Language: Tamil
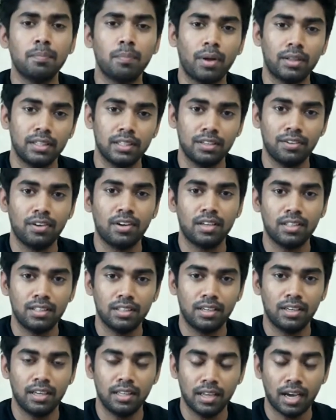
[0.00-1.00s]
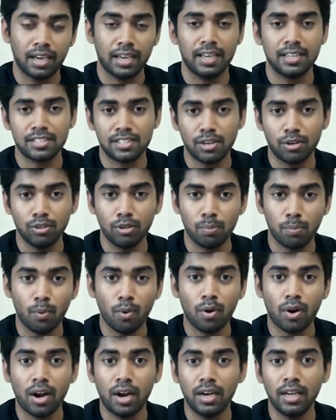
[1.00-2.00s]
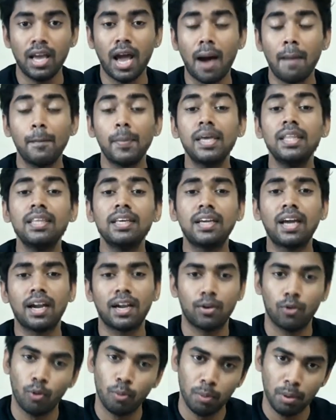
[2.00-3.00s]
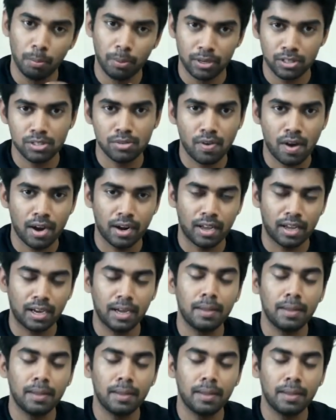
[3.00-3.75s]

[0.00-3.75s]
அந்த தீவிரவாதத்துக்கு அகேன்ஸ்டா வந்து போராடி அமைதிக்கான நோபல் பிரைஸ் வாங்கினாங்க